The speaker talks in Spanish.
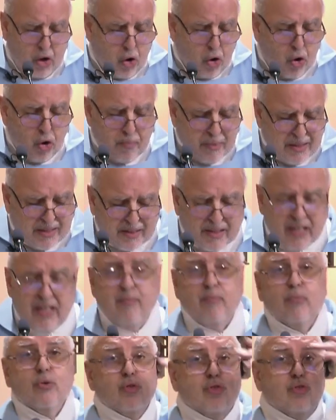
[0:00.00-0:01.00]

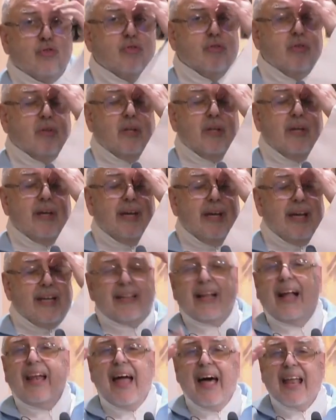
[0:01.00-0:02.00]
omitimos
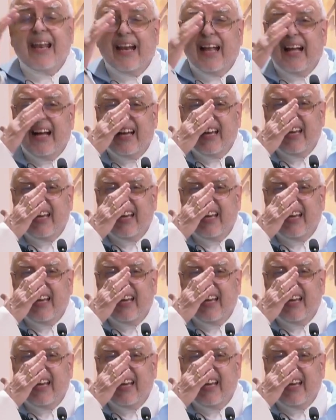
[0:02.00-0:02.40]
esta larga